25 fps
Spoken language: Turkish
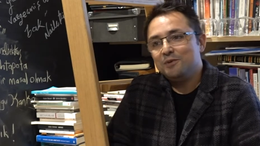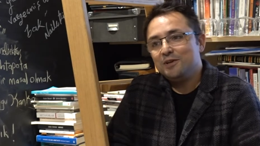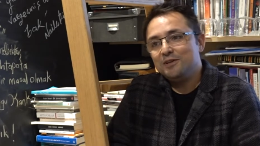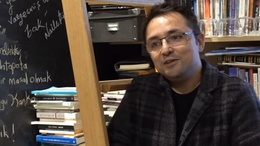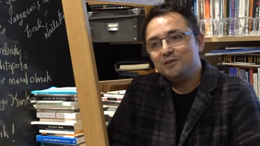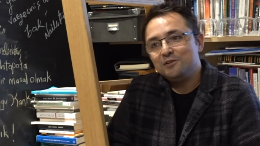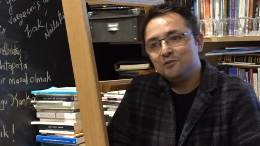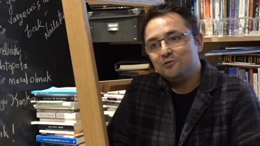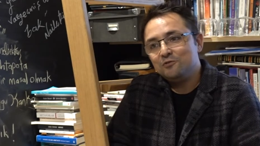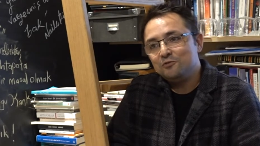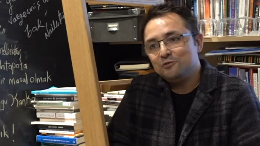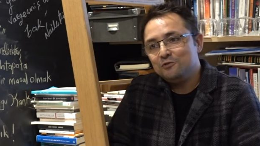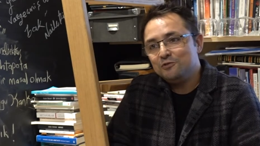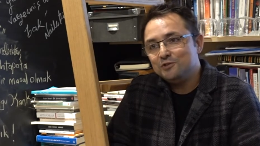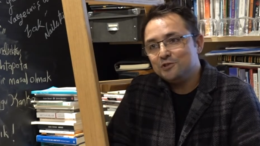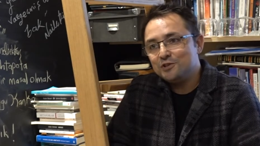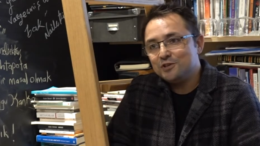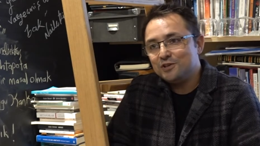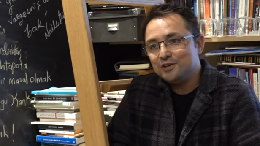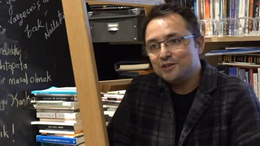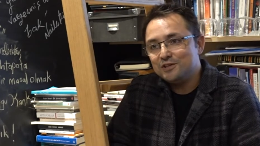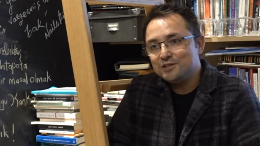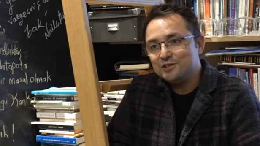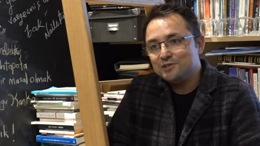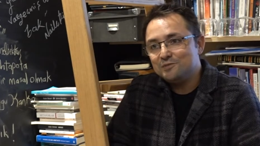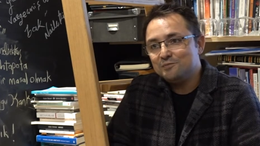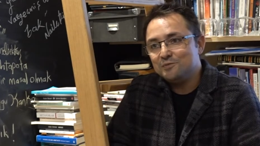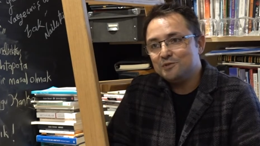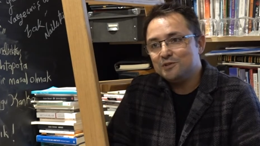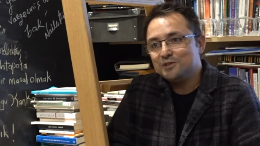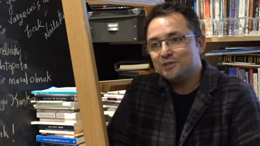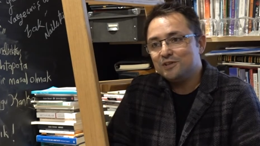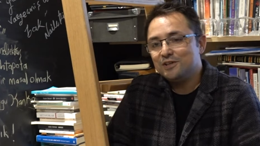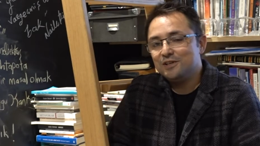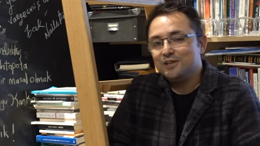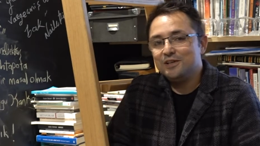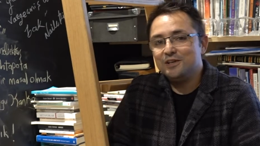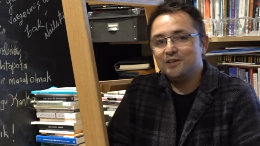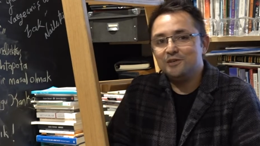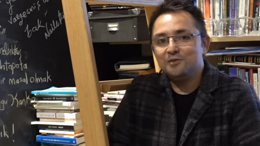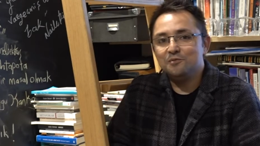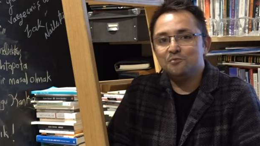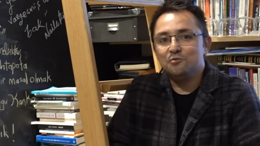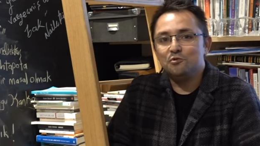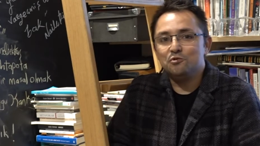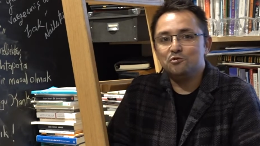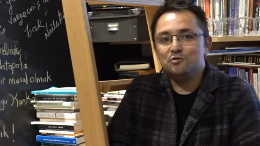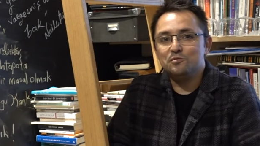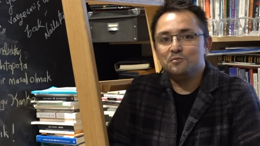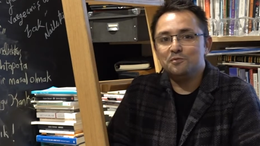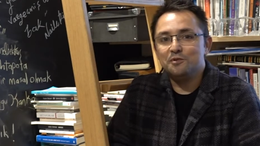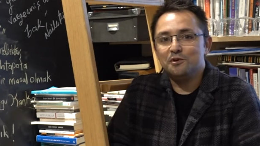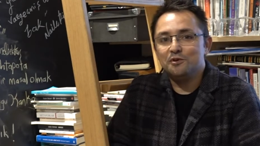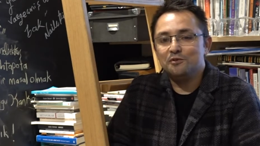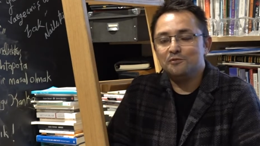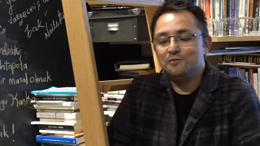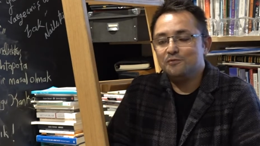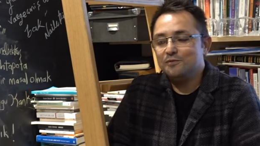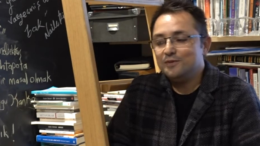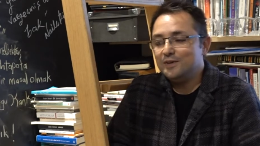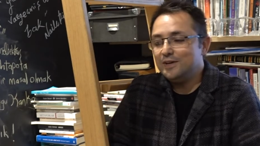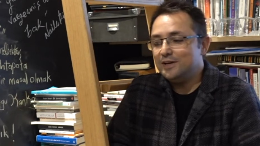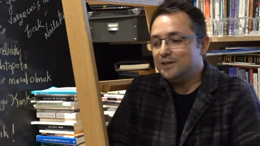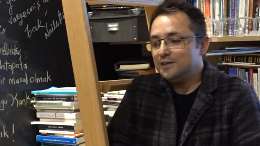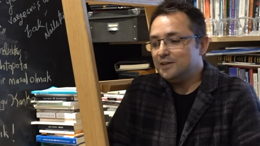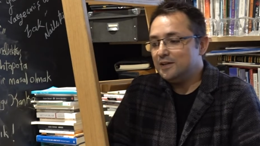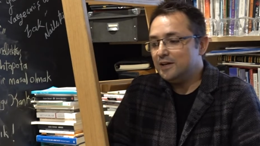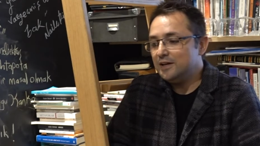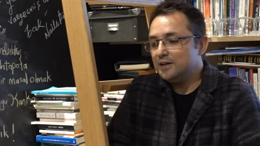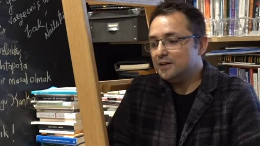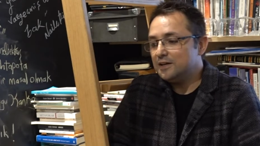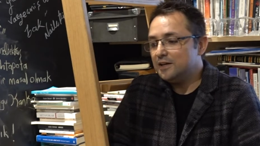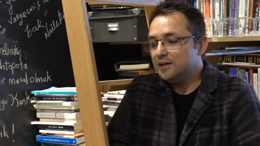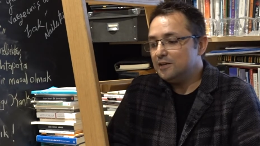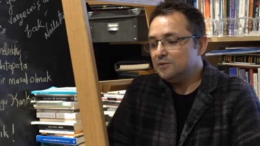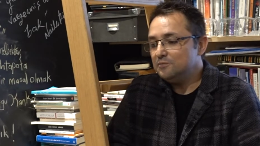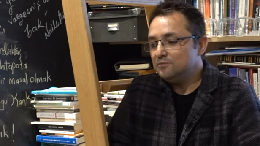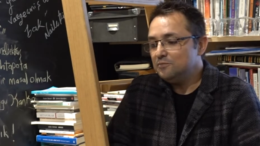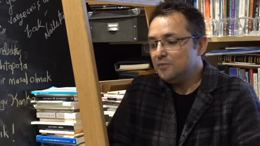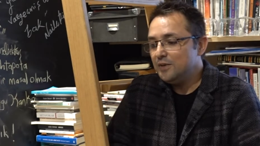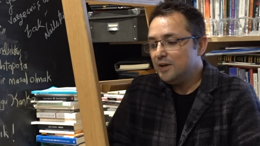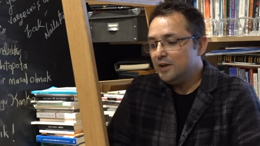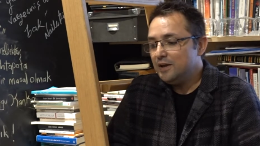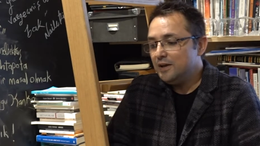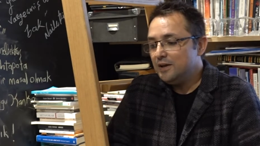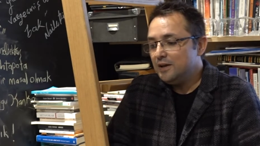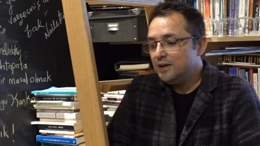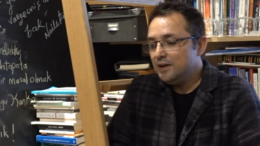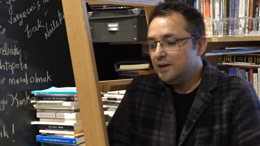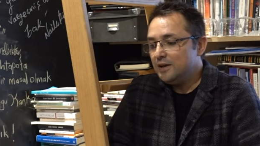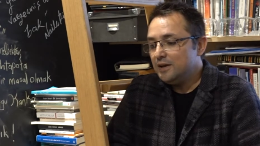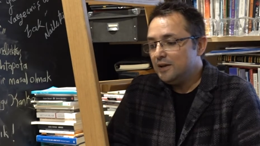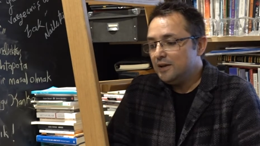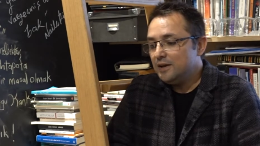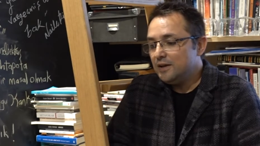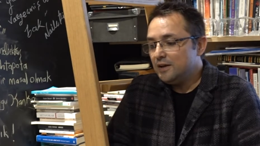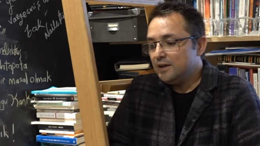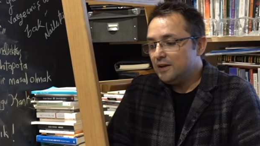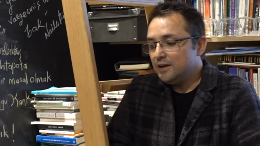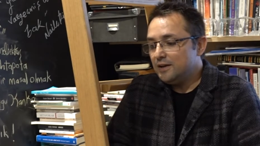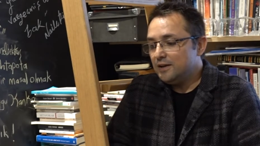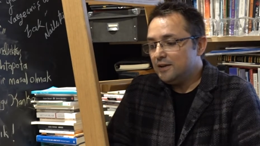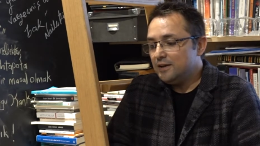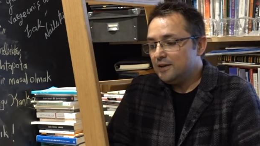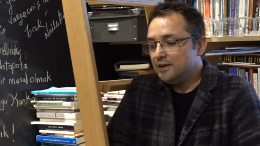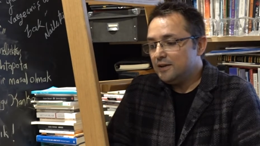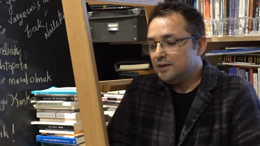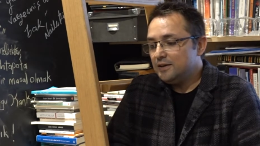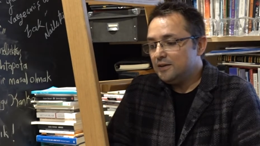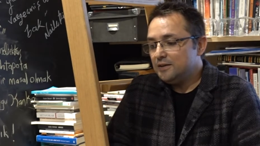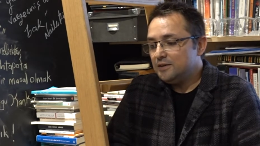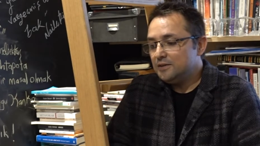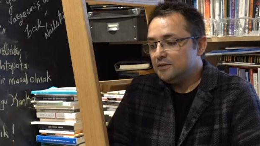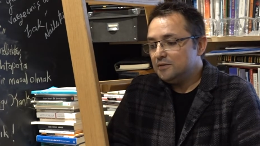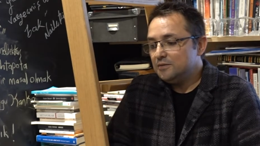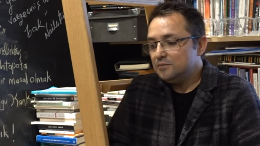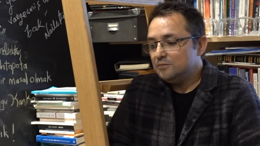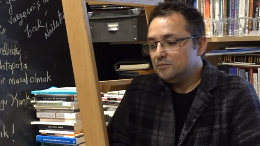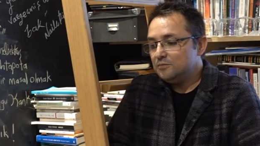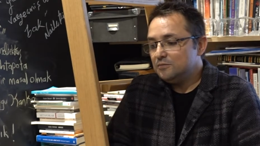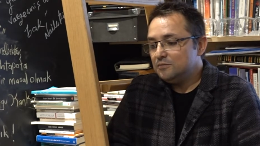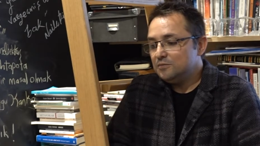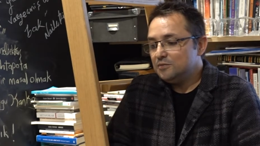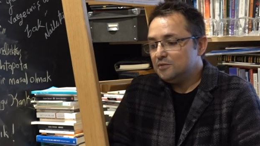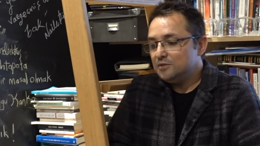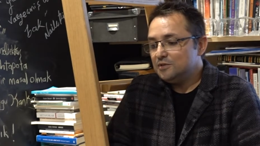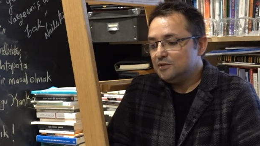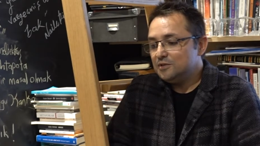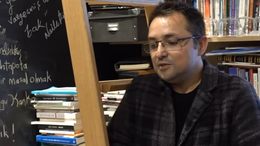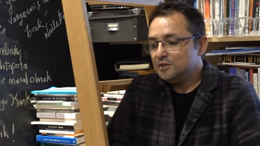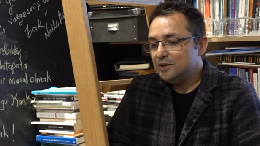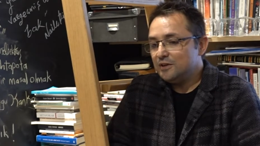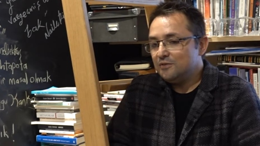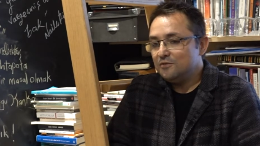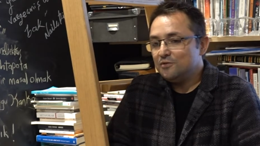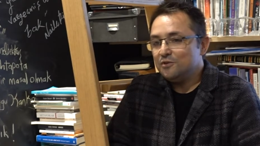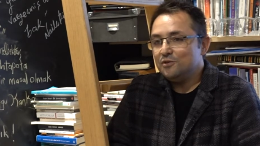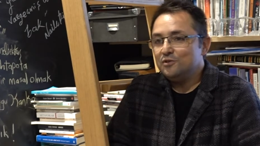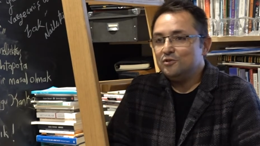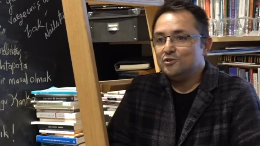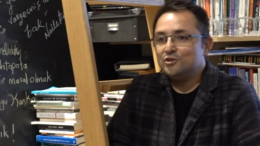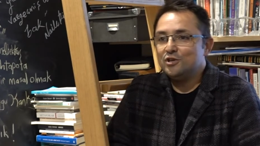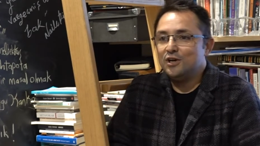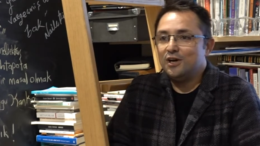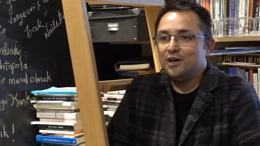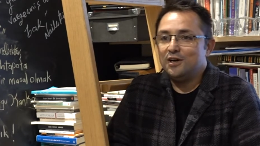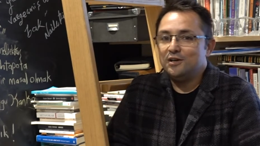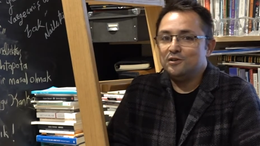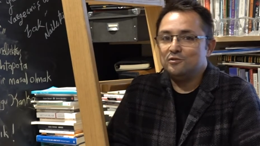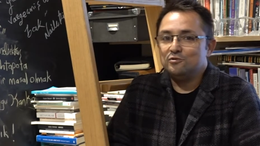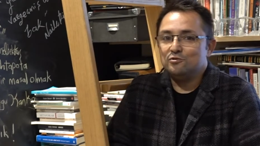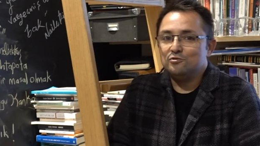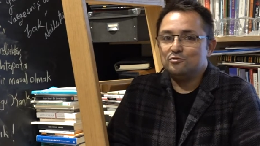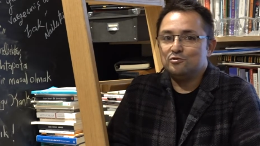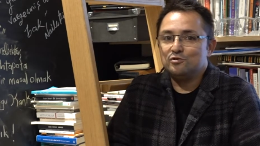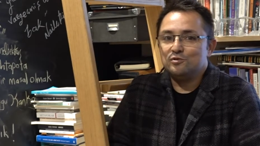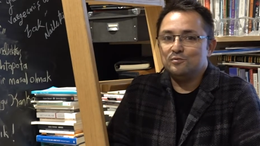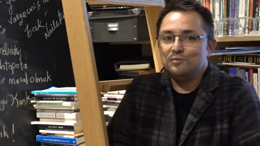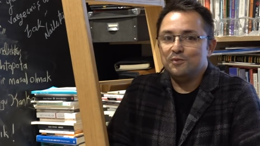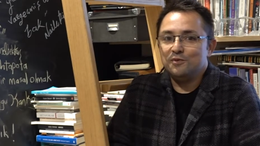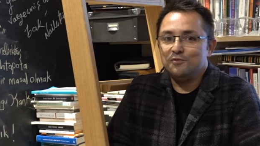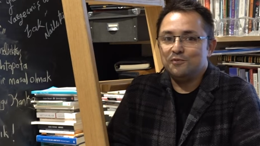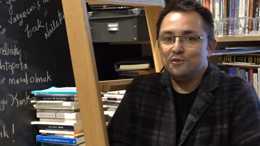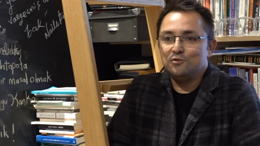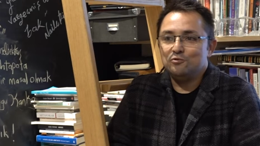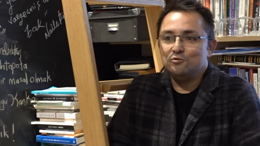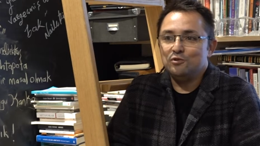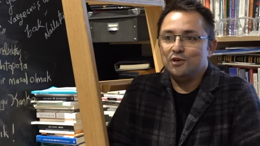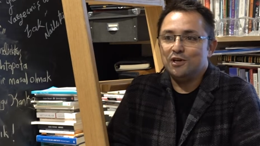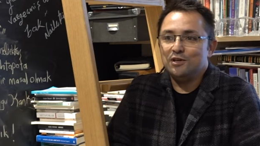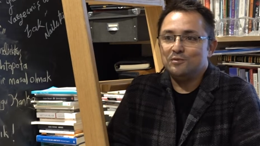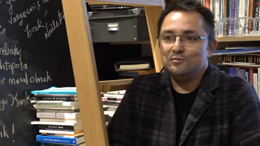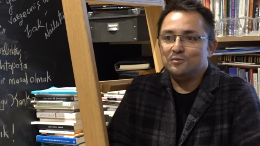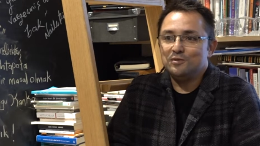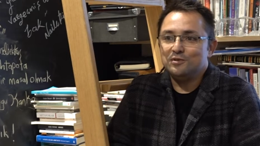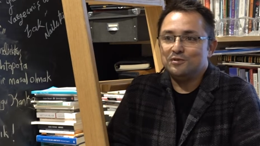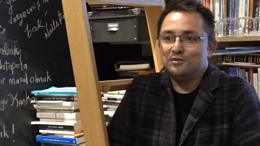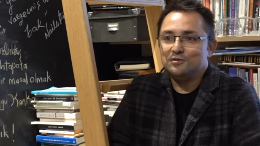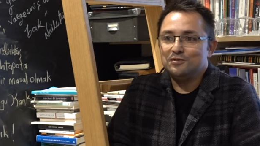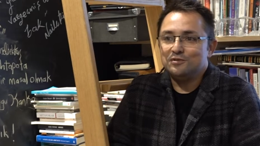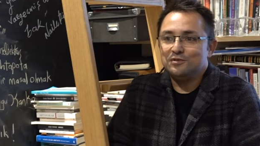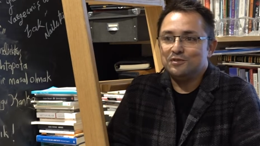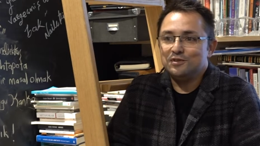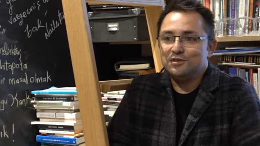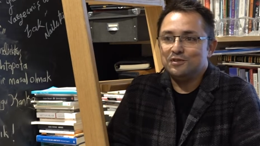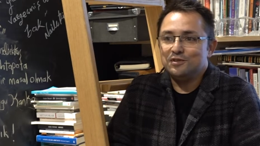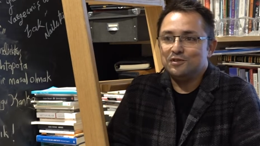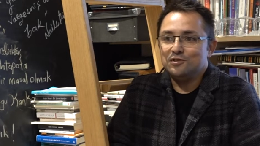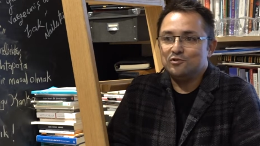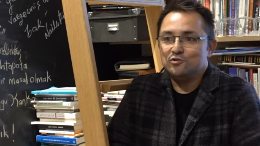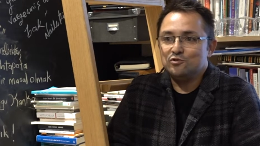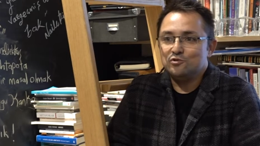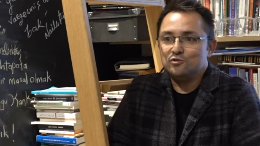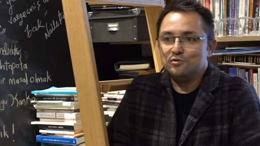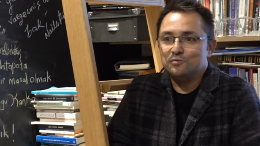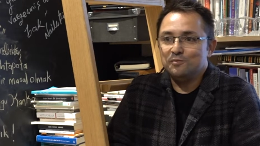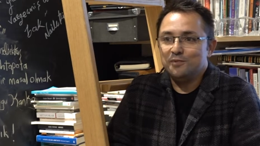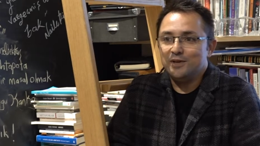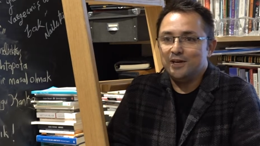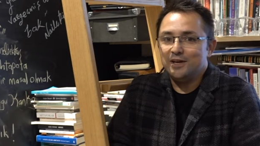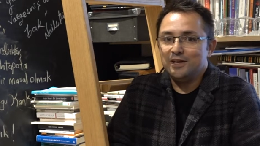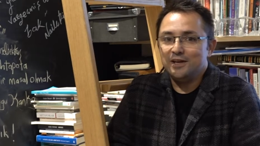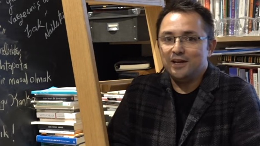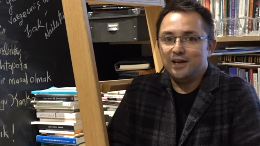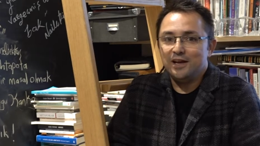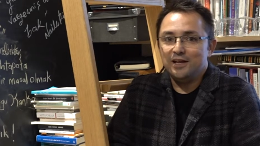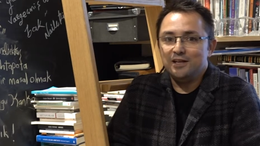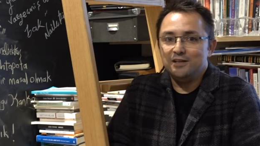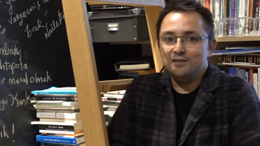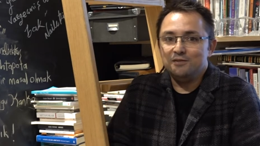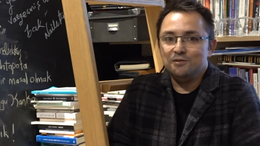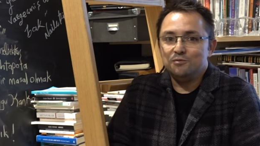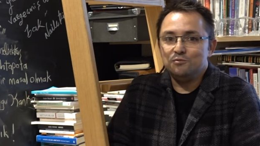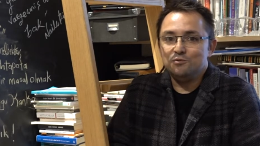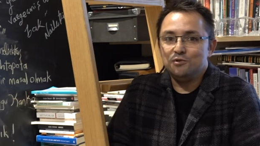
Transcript: Ben kronolojik yazılma sıralarını bozmuyorum filan derken e, sevgili şair dostum Efe Duyan bir e, çözümlen geldi.